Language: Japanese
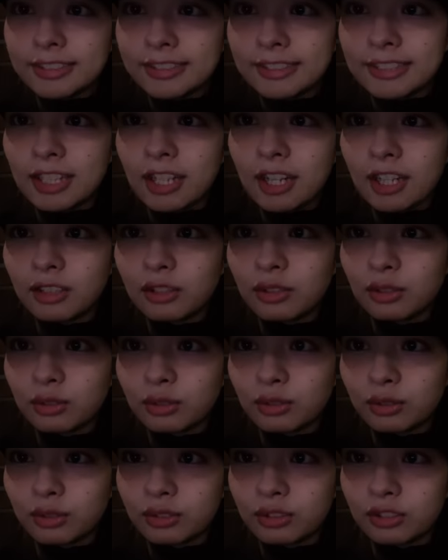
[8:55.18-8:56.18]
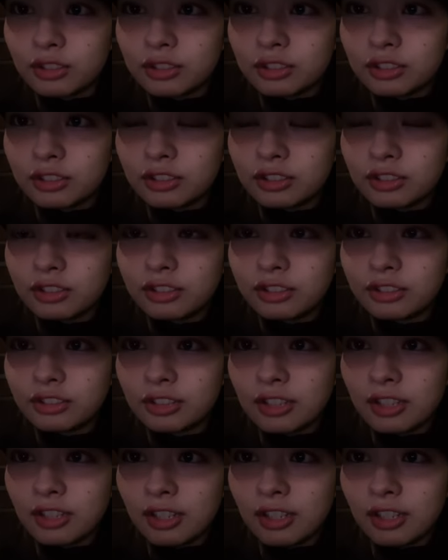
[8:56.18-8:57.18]
じゃああと数分
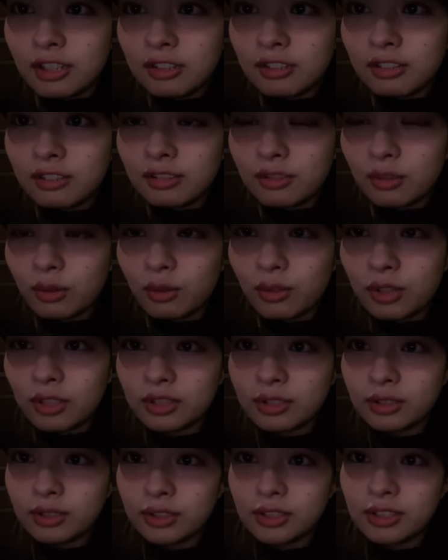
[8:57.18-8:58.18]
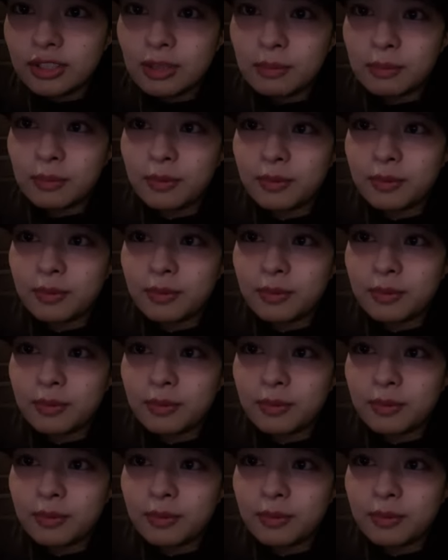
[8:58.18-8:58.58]
かな終わるとしても